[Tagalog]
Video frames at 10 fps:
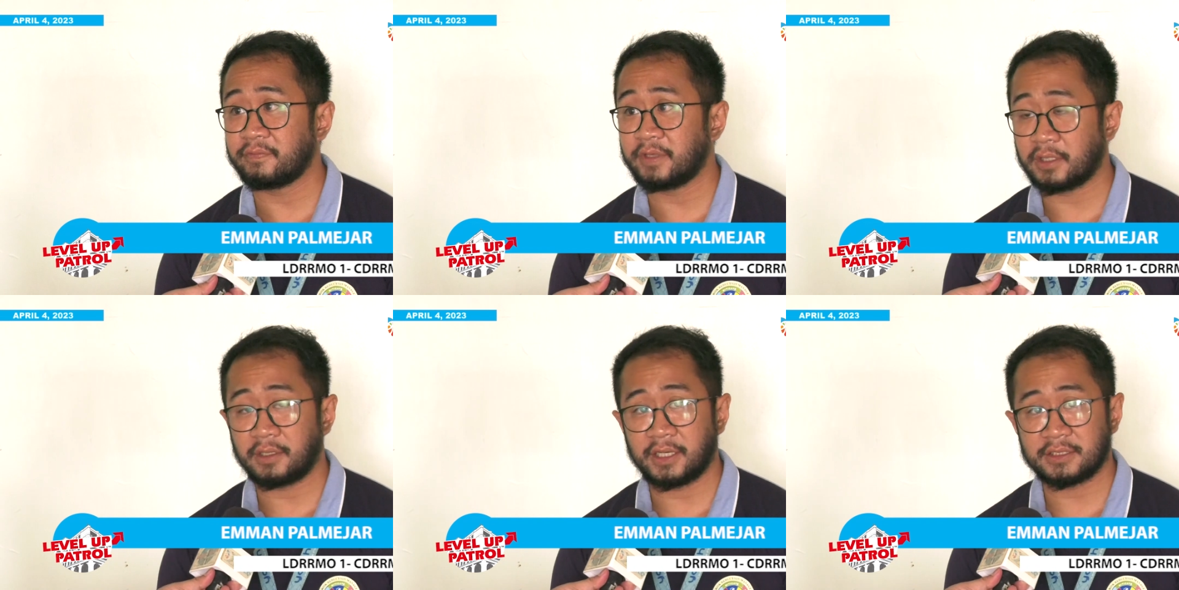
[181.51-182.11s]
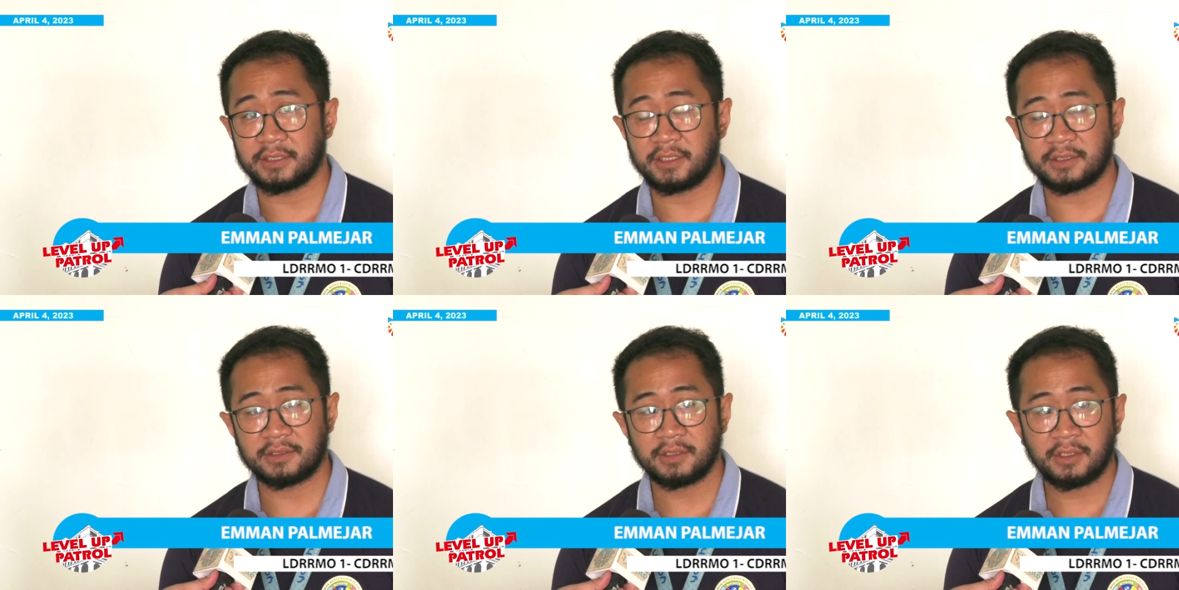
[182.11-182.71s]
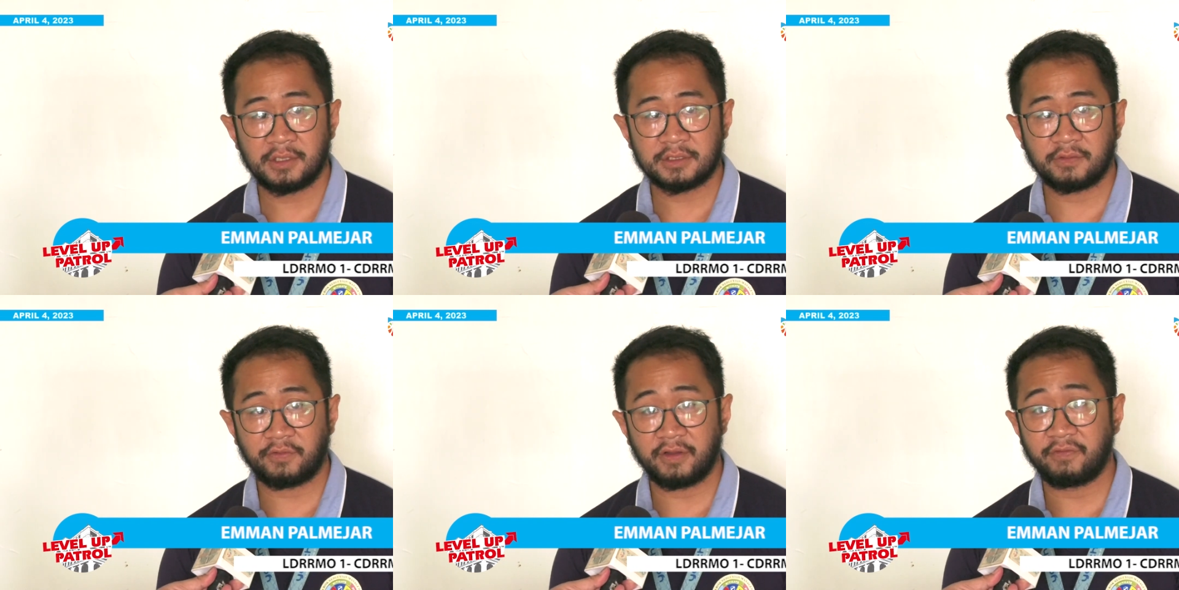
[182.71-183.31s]
vehicular accident.
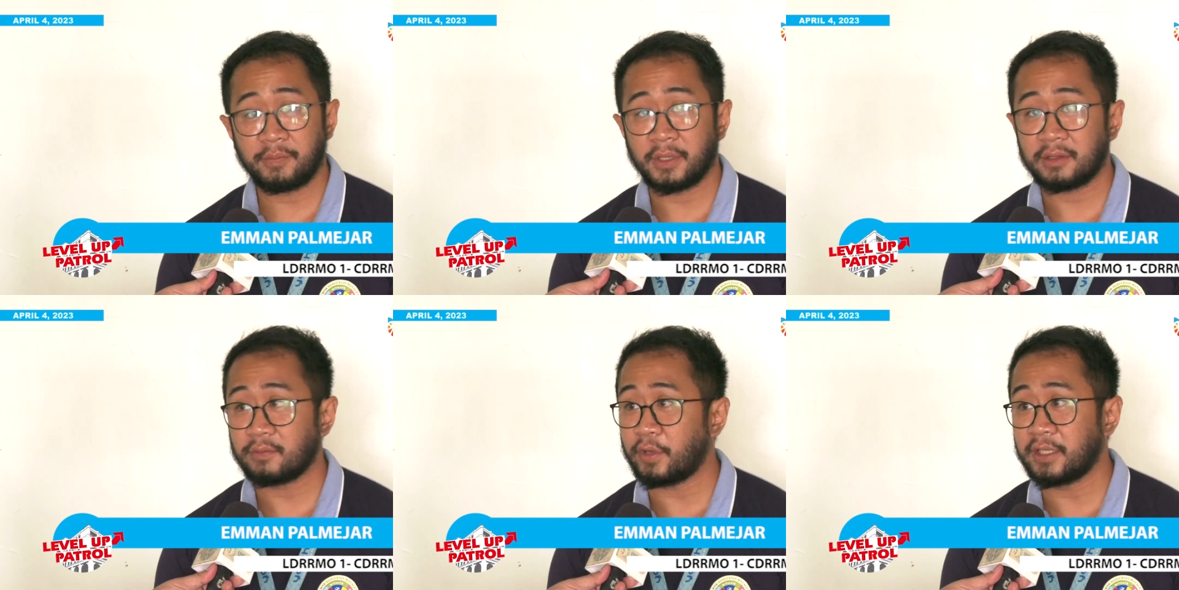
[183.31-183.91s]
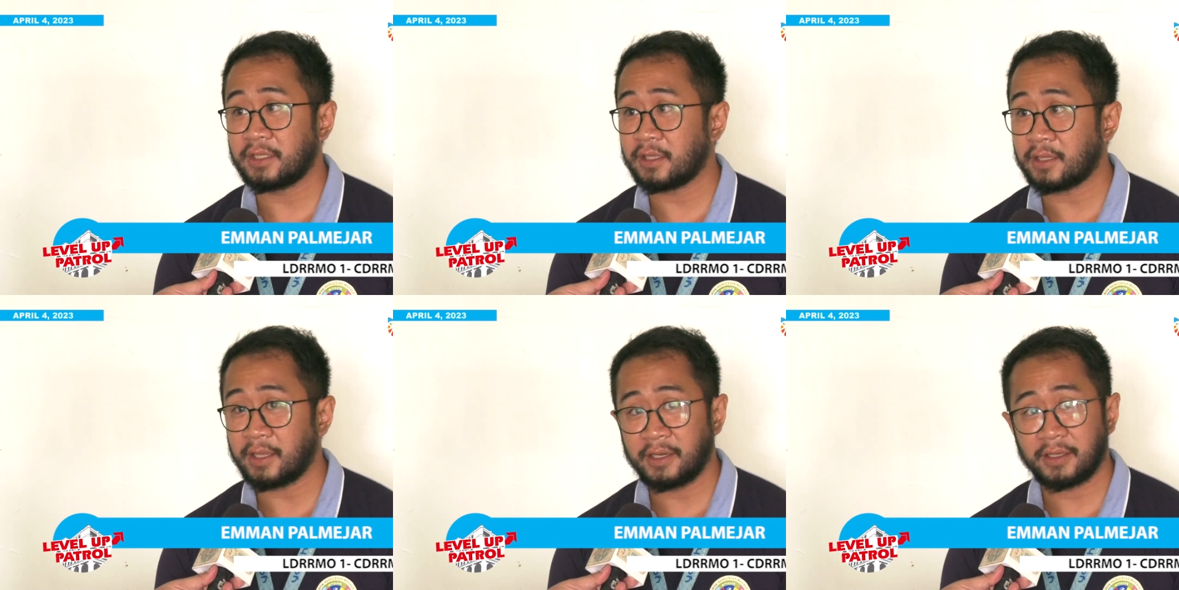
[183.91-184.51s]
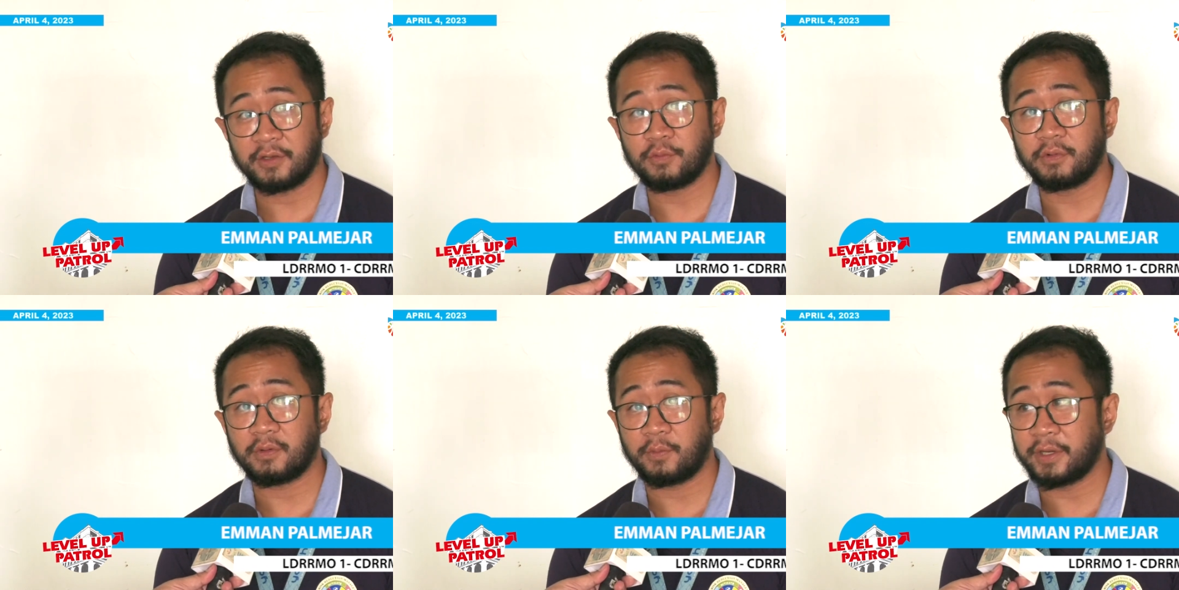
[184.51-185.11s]
So for every month, baygid kita na
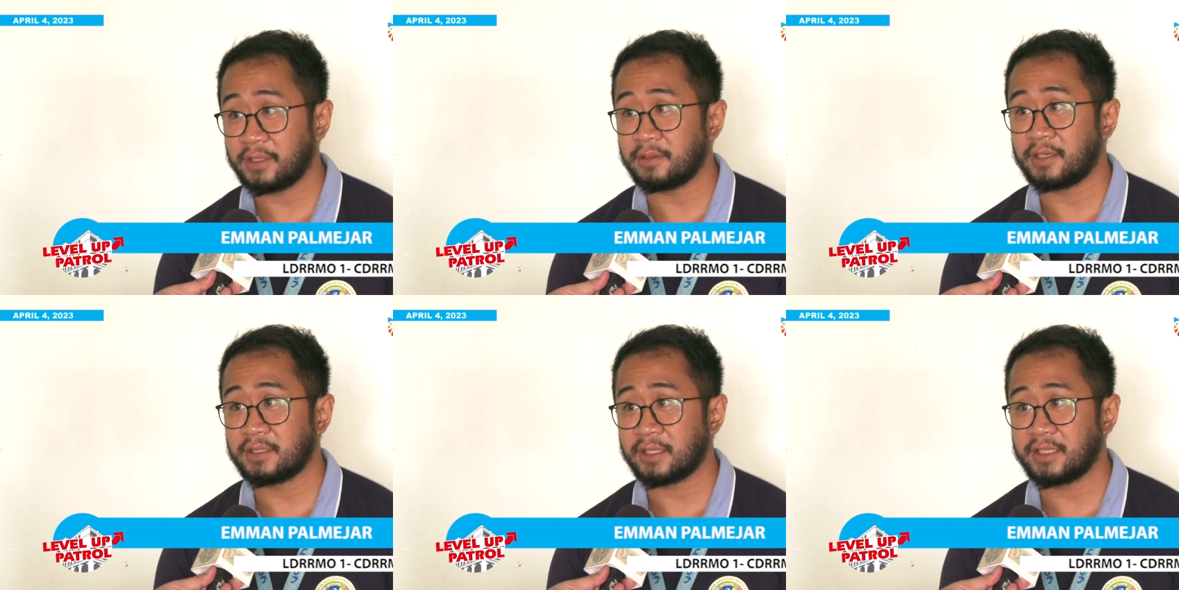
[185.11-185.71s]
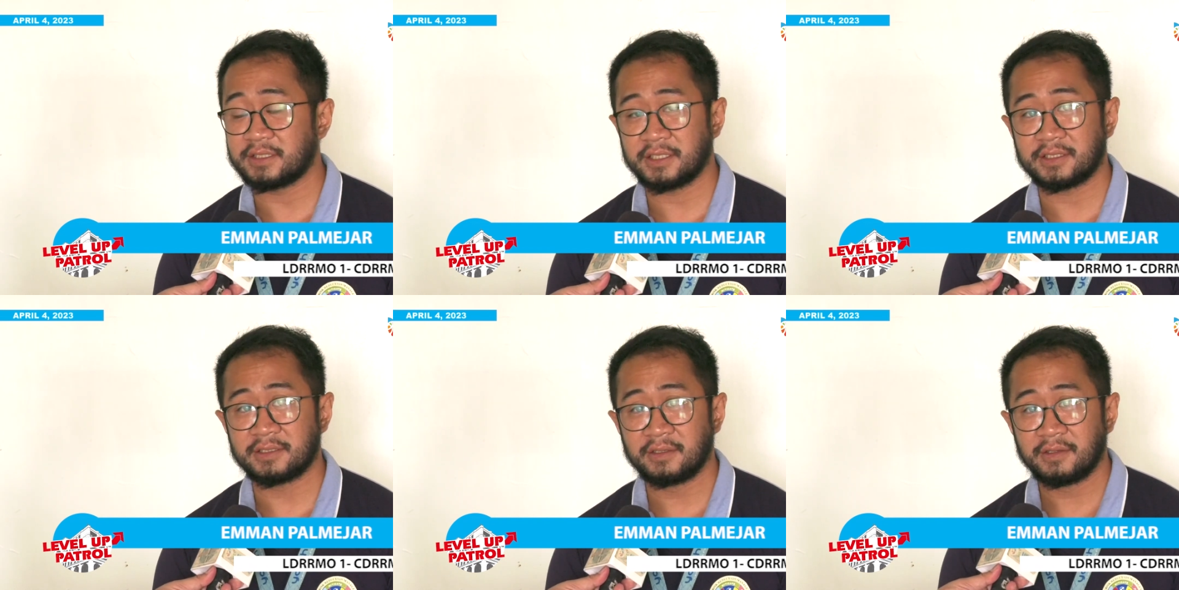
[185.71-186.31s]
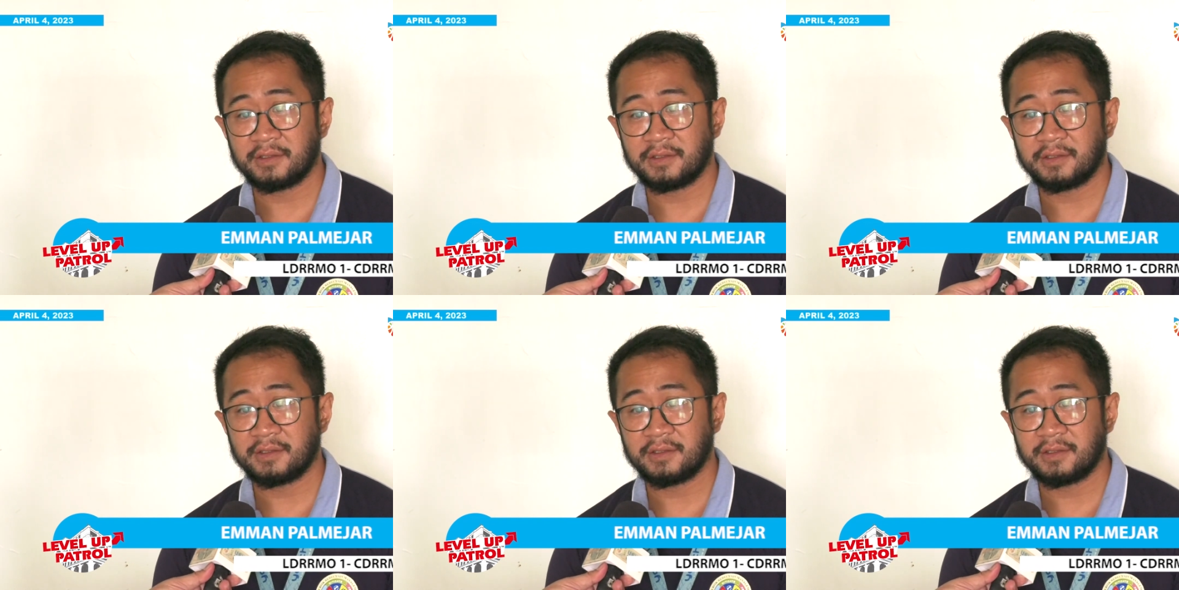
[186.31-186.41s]
ganubo 100 nga cases.